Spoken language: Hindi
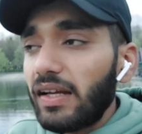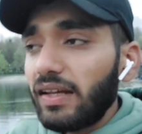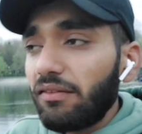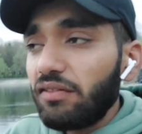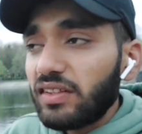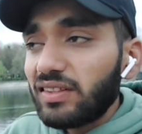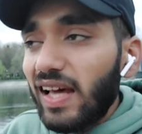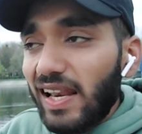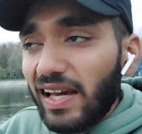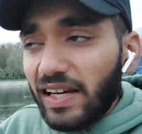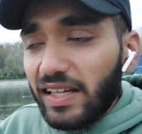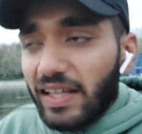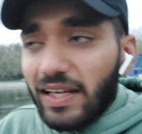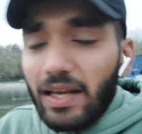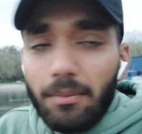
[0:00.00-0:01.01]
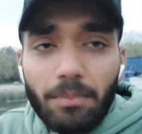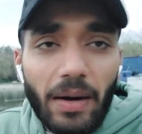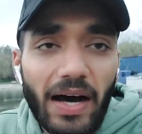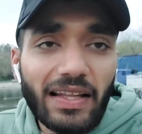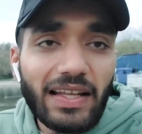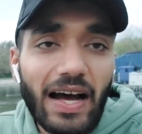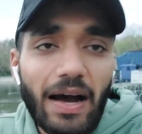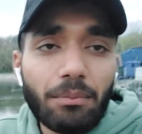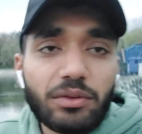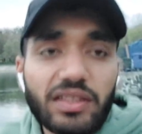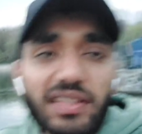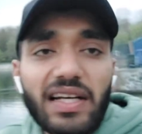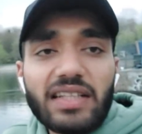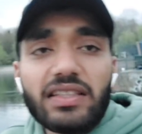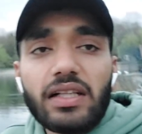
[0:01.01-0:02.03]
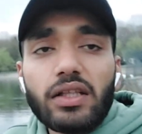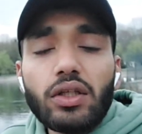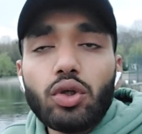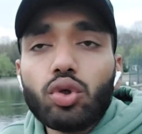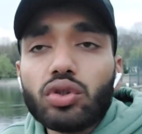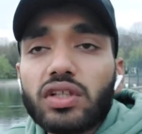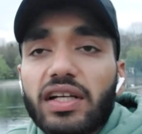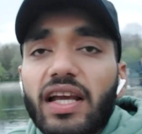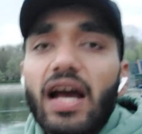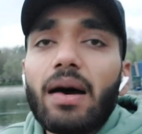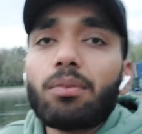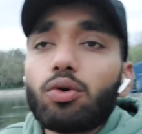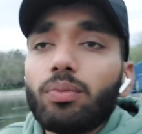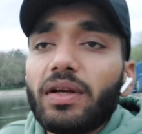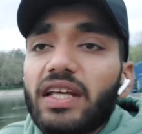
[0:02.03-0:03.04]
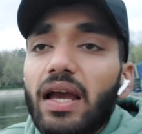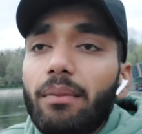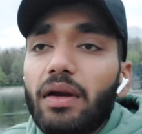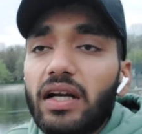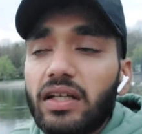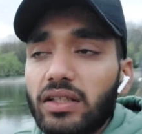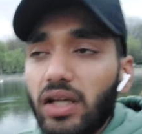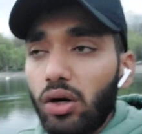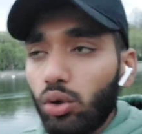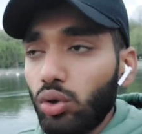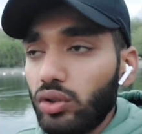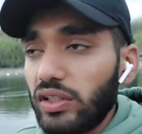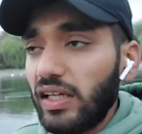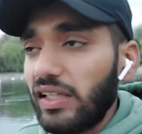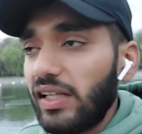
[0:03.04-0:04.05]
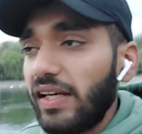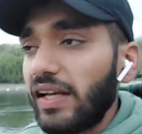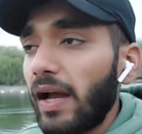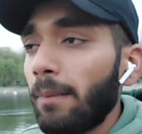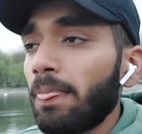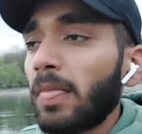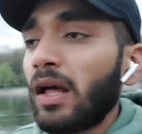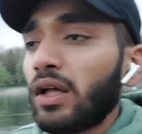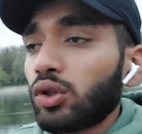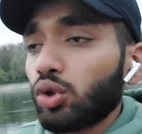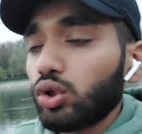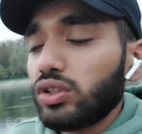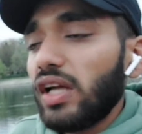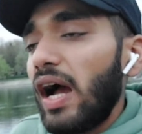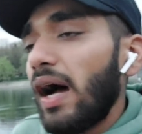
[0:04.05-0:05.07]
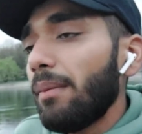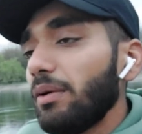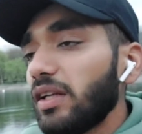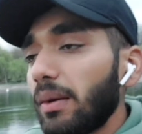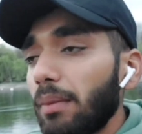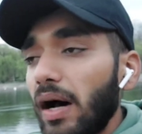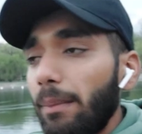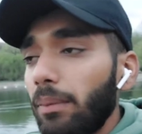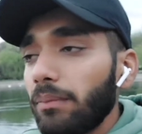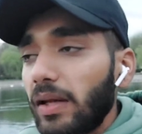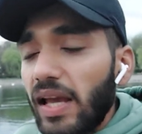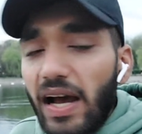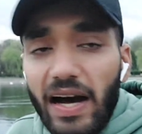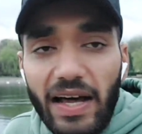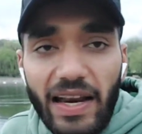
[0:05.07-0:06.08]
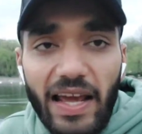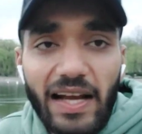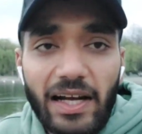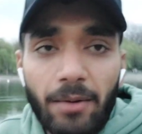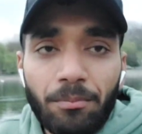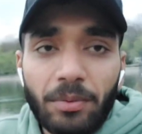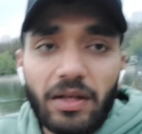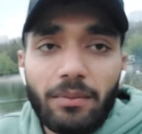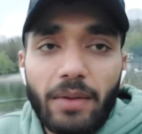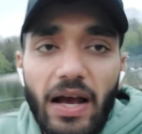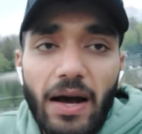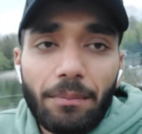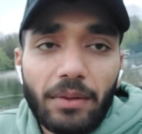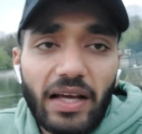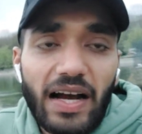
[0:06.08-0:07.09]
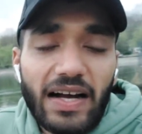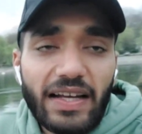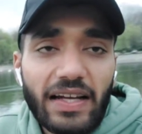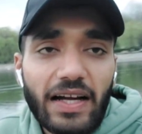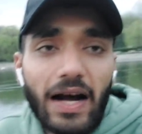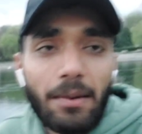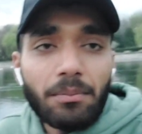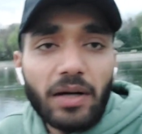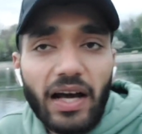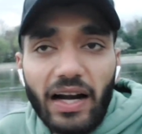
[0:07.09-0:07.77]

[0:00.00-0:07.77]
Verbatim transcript: कि वीज़ा लगने के बाद आप जितना जल्दी हो सकें आप रोमेनिया में इंटर हो जाएं ठीक है तो यहाँ पे जब आपने आना है कंपनी में आपने आके काम